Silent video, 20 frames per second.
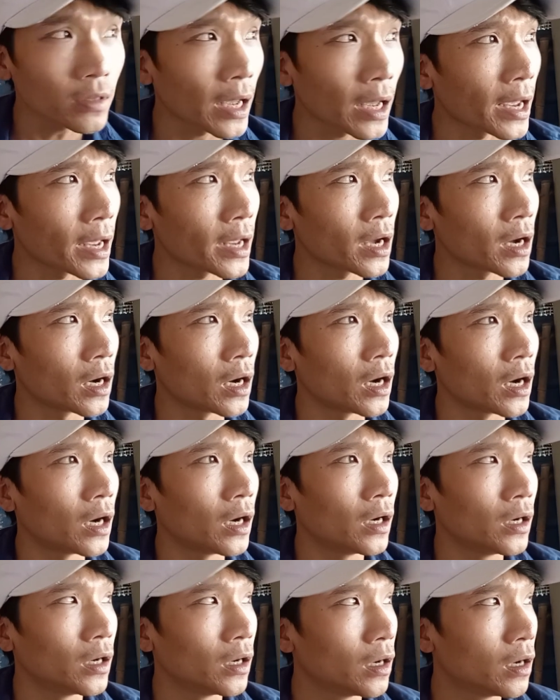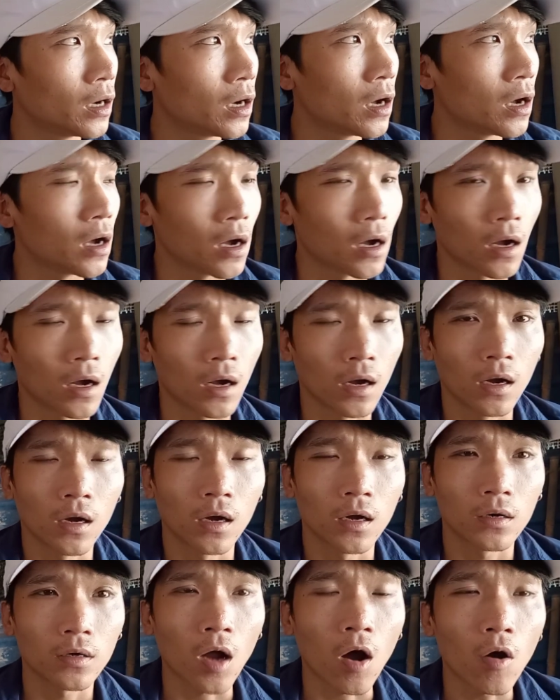có thể à,
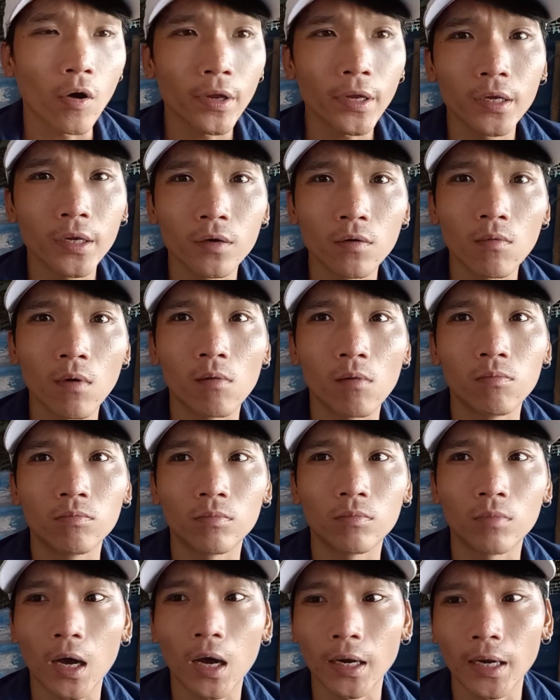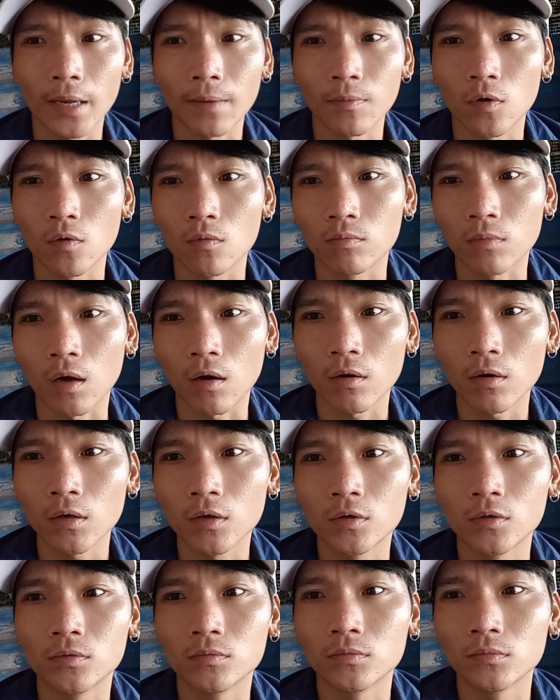đói đúng không anh em cũng
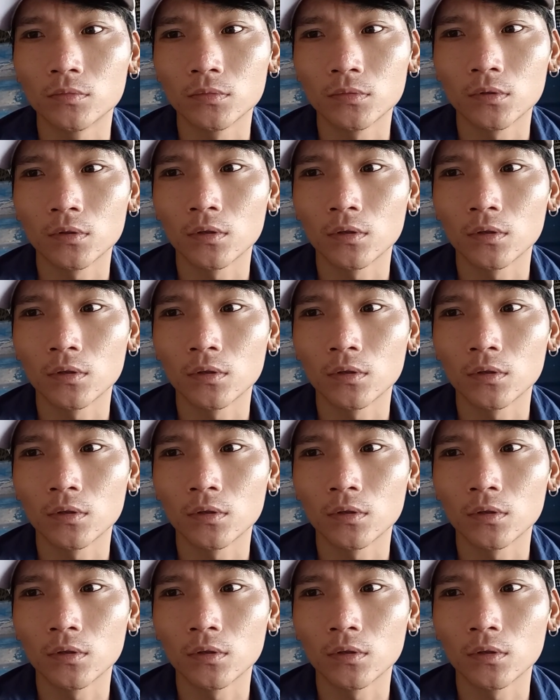đói luôn